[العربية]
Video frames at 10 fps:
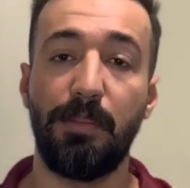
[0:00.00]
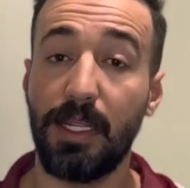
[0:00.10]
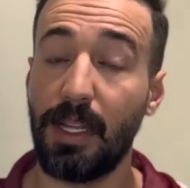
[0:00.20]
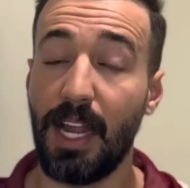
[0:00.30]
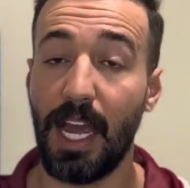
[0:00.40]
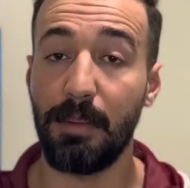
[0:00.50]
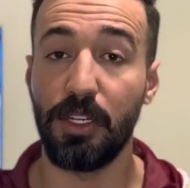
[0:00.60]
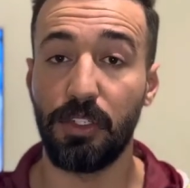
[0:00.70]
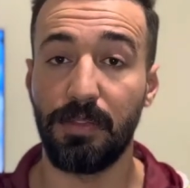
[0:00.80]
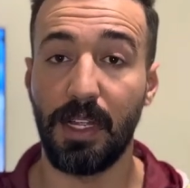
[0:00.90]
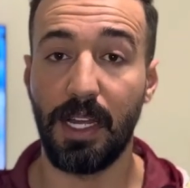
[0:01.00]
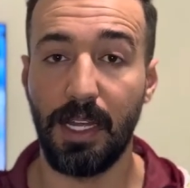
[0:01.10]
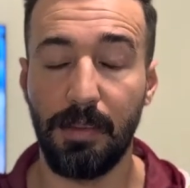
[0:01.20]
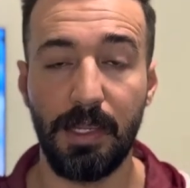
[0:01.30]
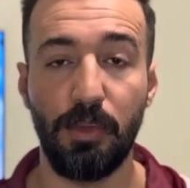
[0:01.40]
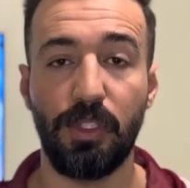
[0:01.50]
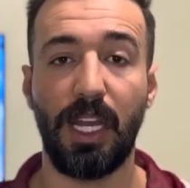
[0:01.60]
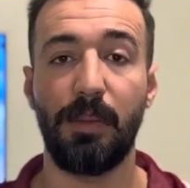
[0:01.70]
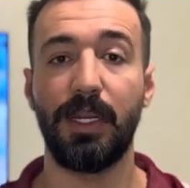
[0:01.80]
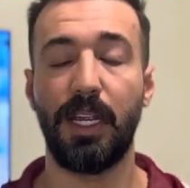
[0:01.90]
بعض اللاعبين شفناها
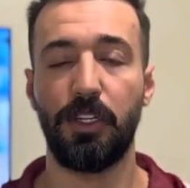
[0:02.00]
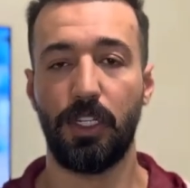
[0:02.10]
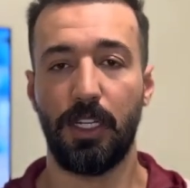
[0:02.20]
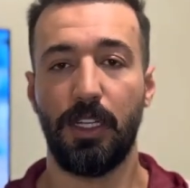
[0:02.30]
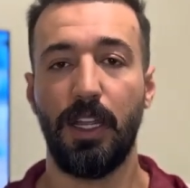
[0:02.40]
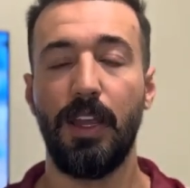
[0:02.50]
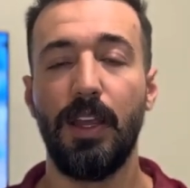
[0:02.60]
بمنتخب الناشئين